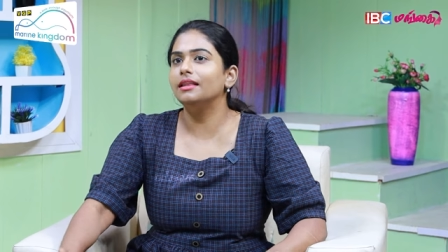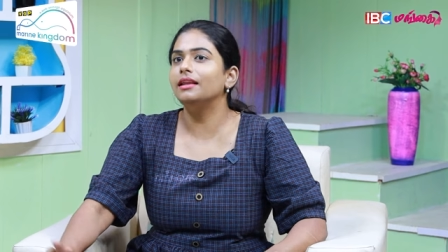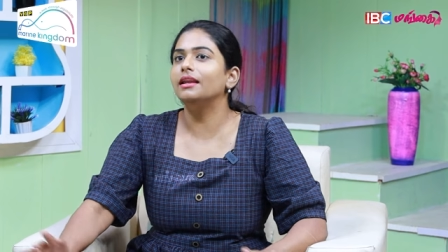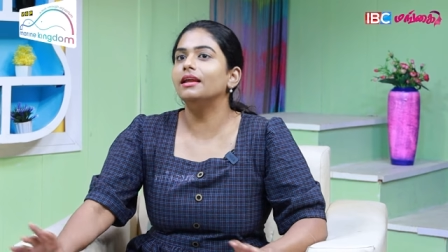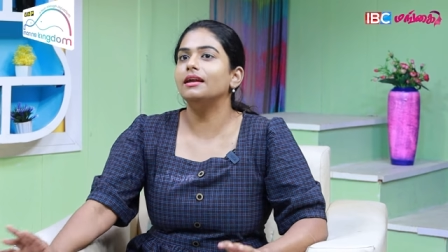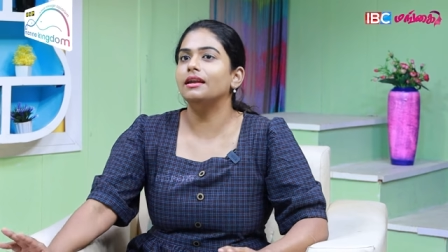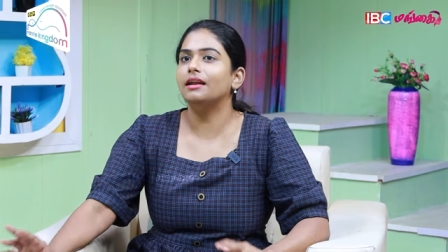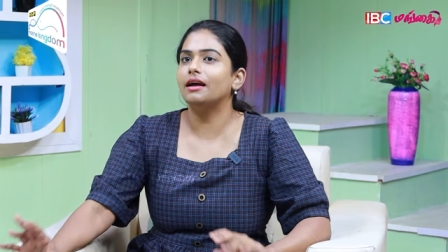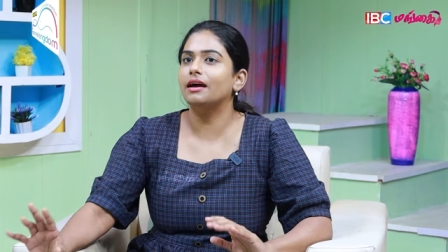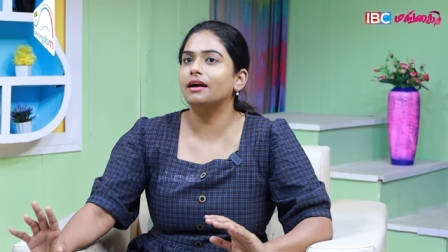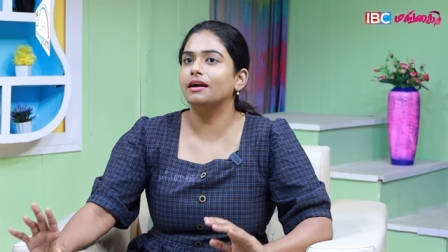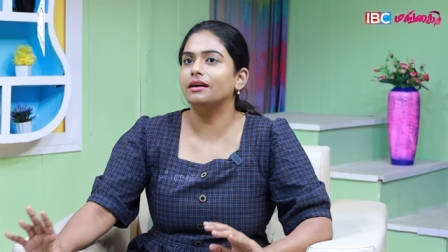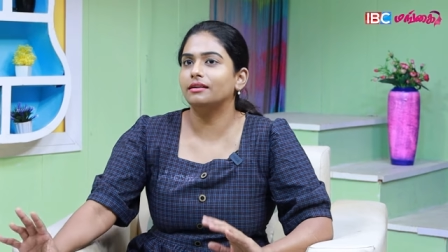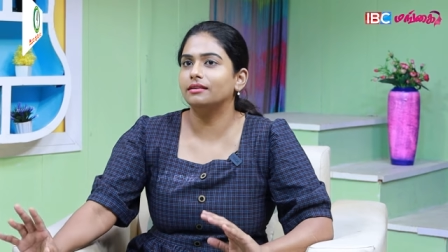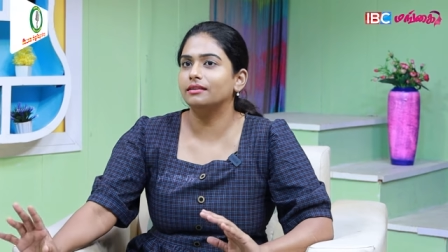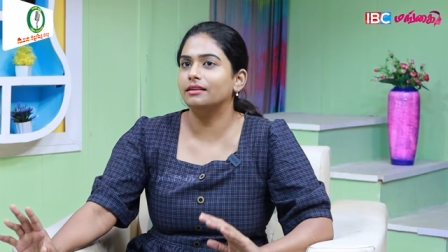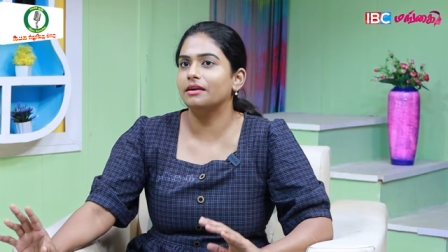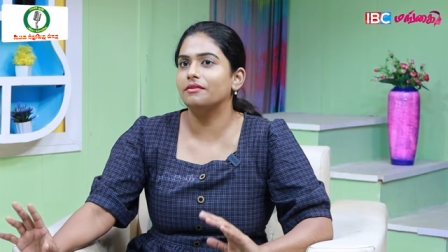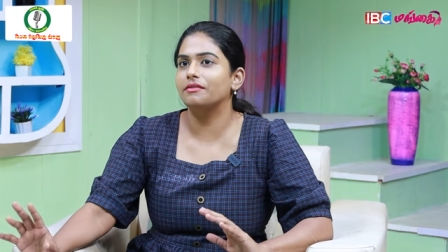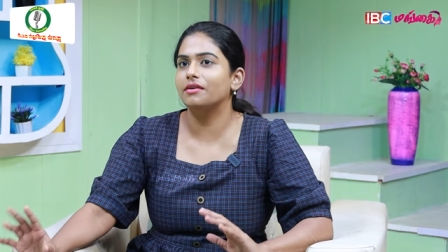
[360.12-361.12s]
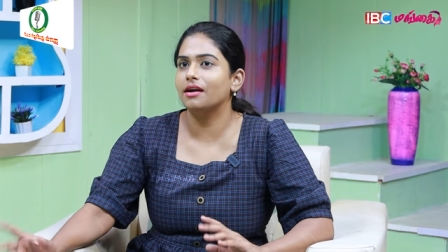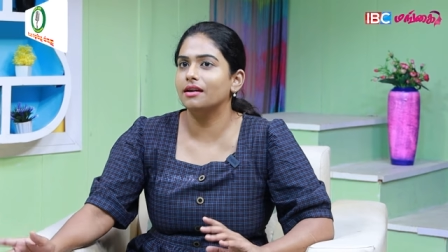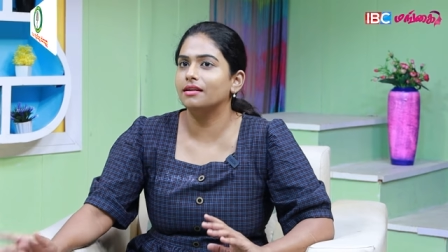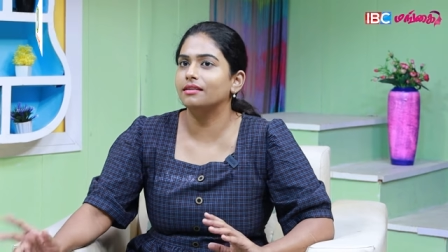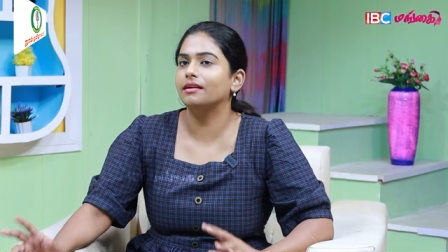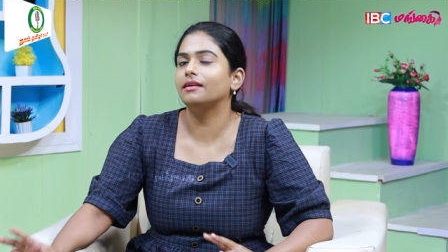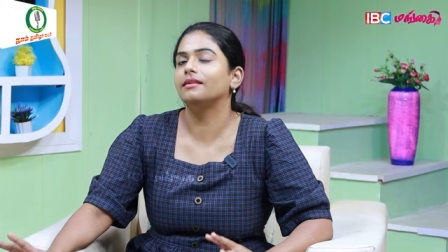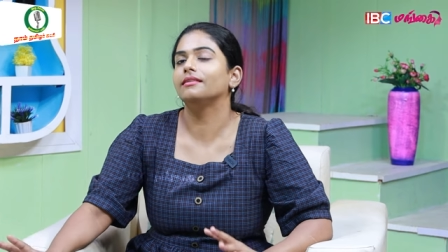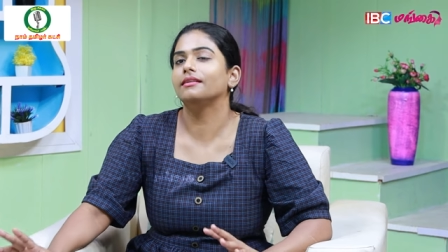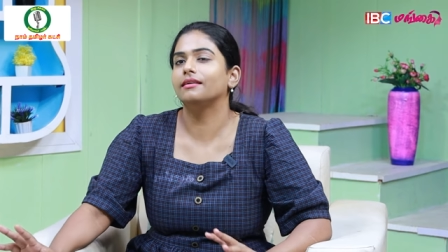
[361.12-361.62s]
அதில் நான்
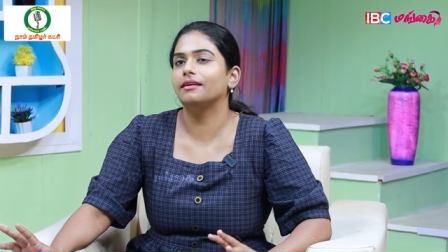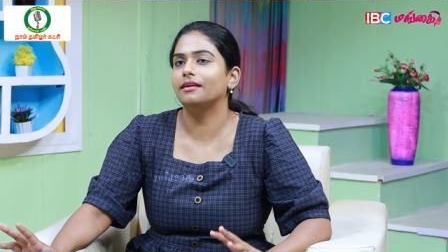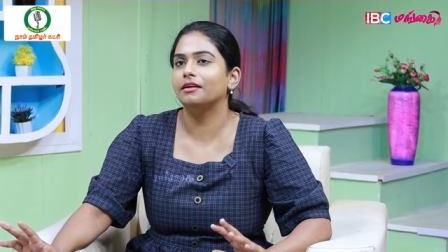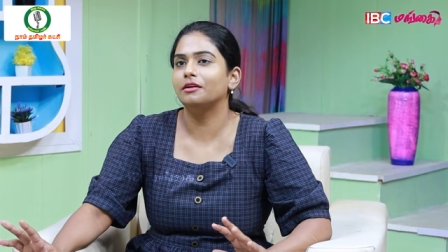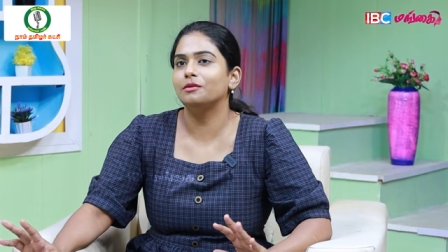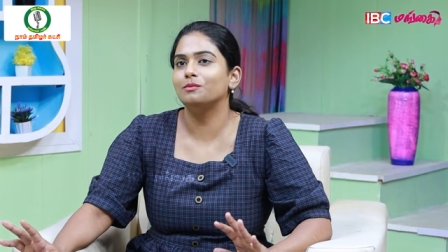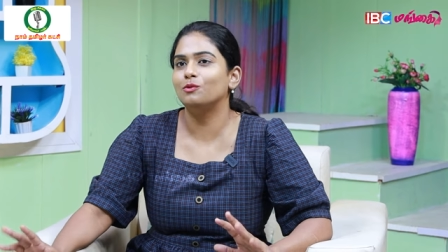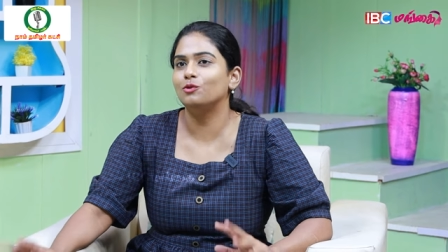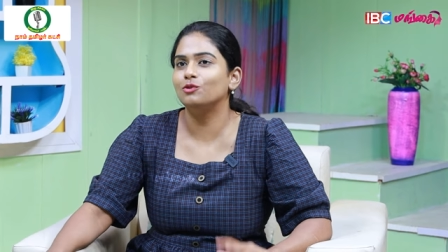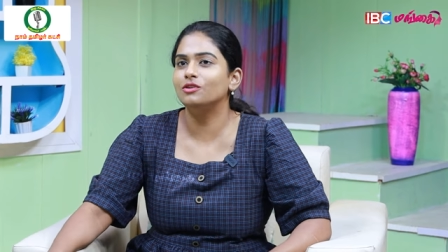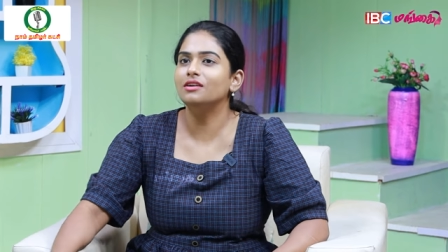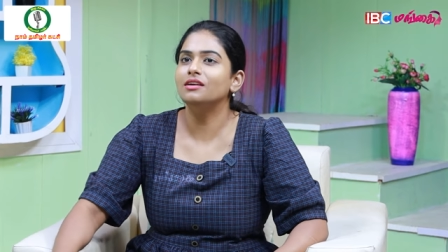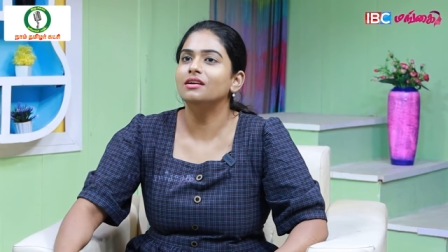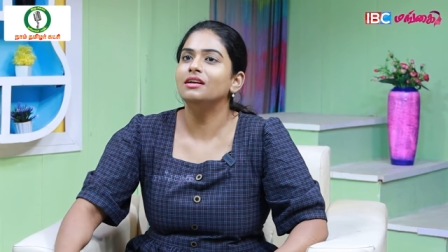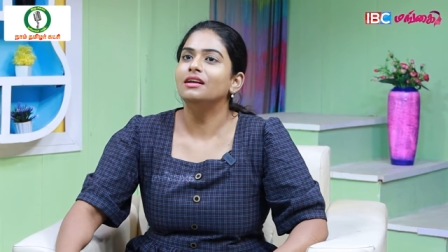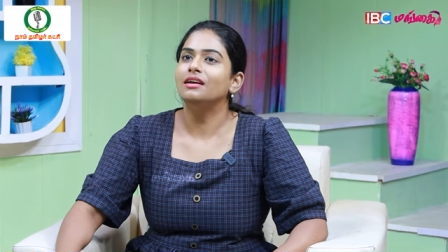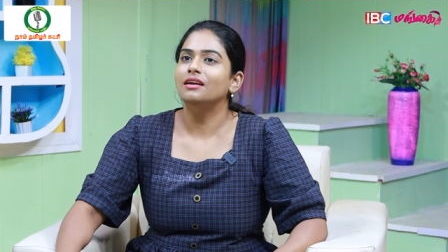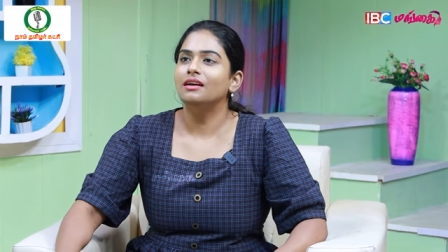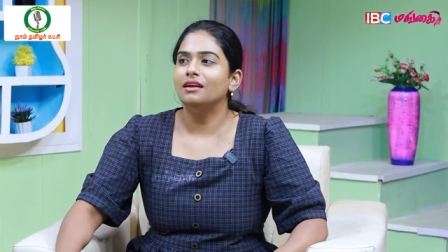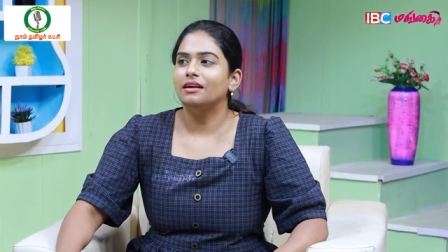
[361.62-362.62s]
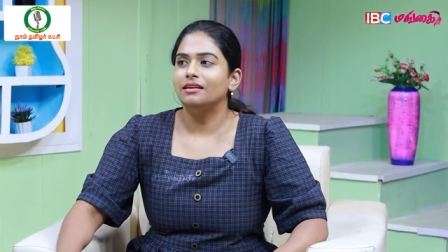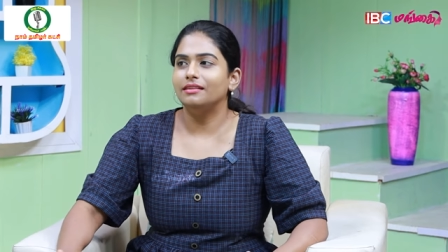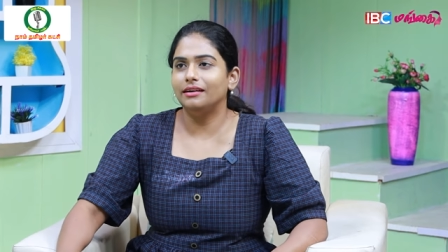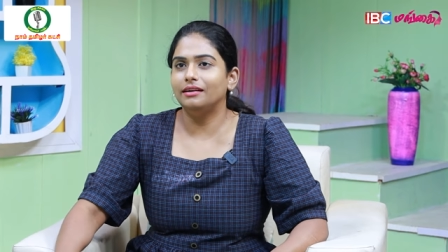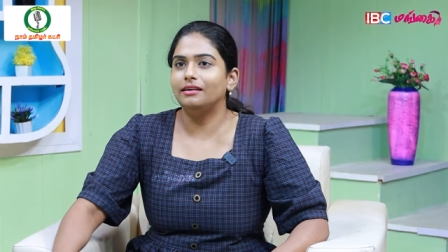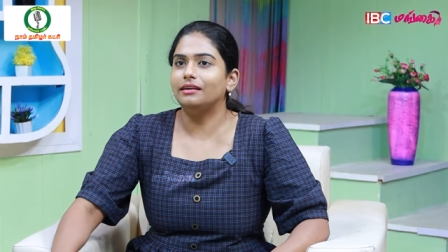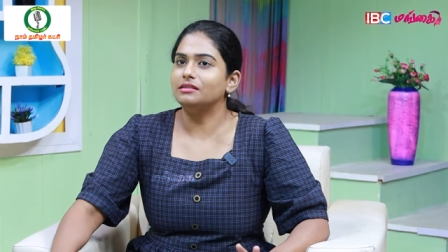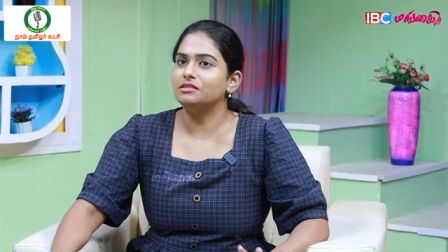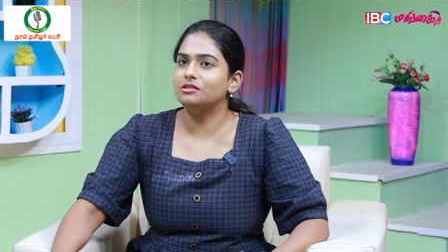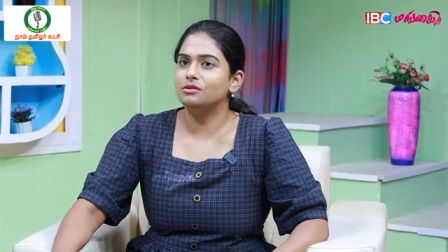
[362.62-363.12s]
தேவையானதை எடுத்துக்கிறேன் போது தே
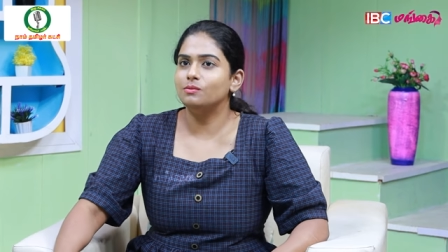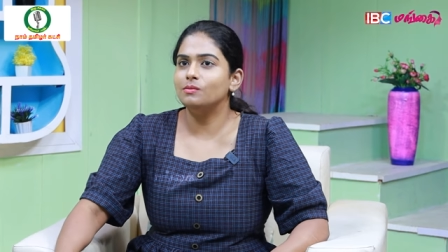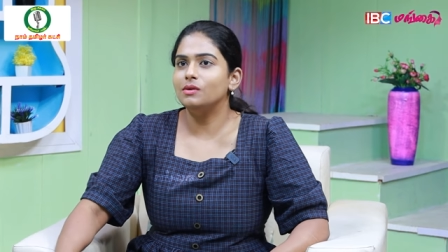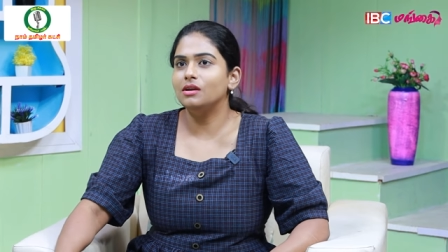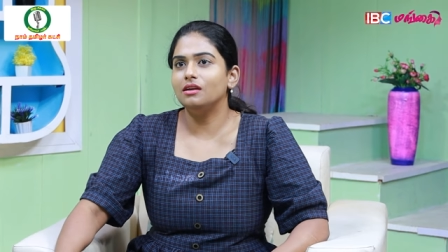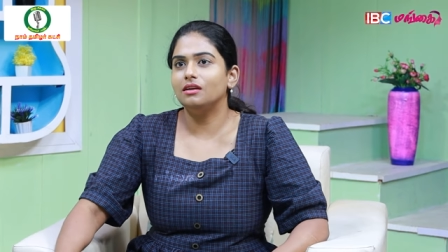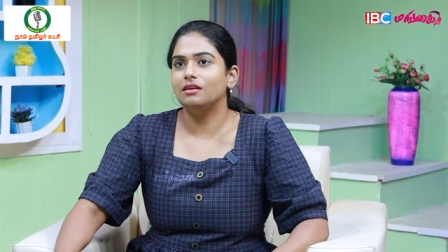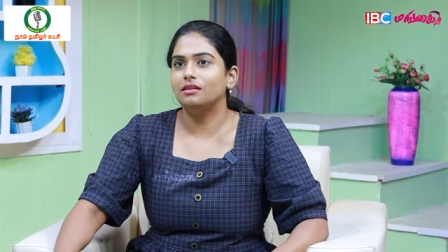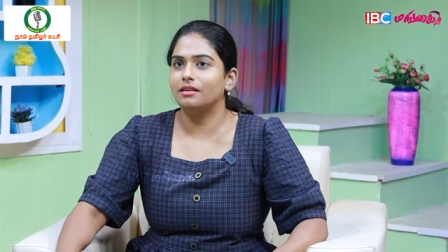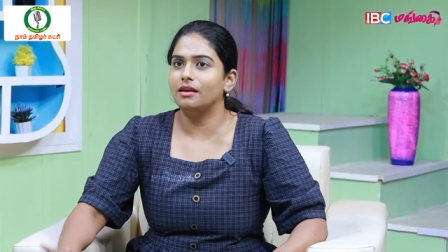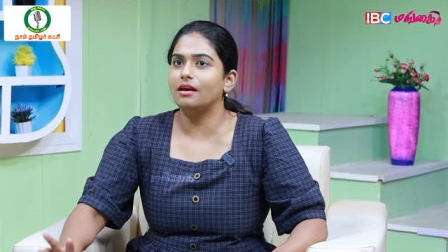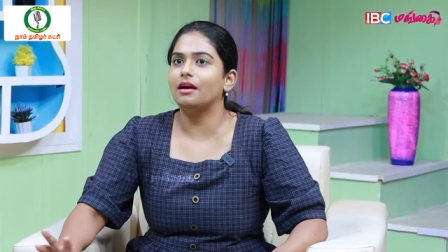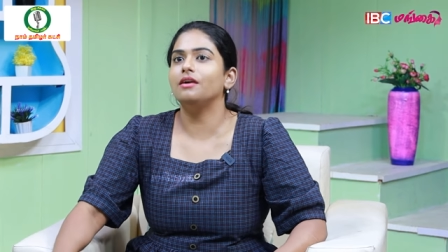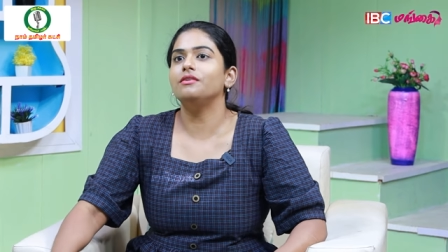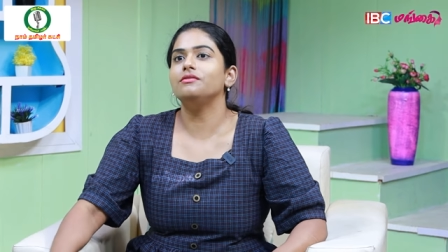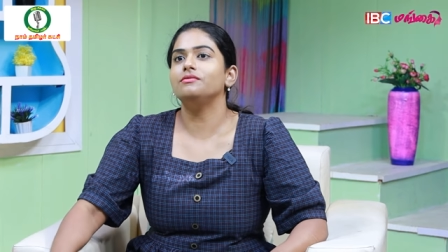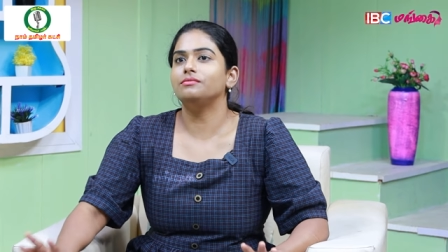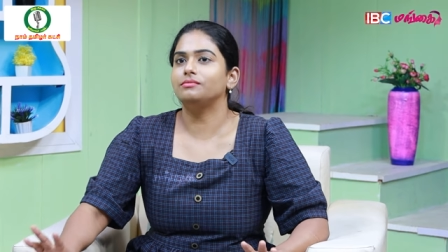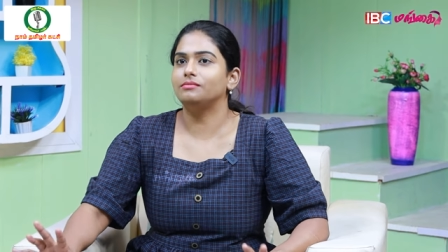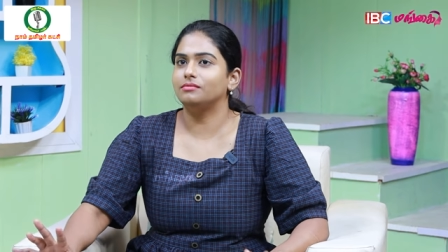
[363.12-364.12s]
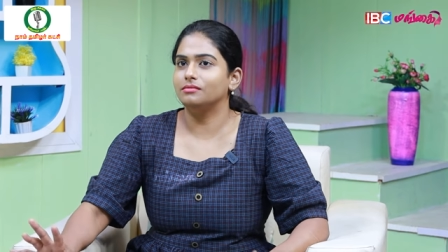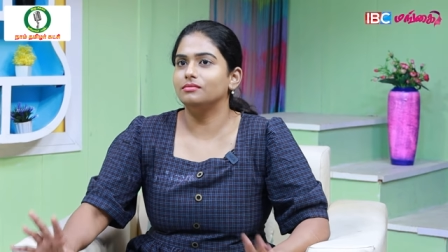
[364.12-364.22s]
ட்ரஸ்ட் மீ தே ஹாவ்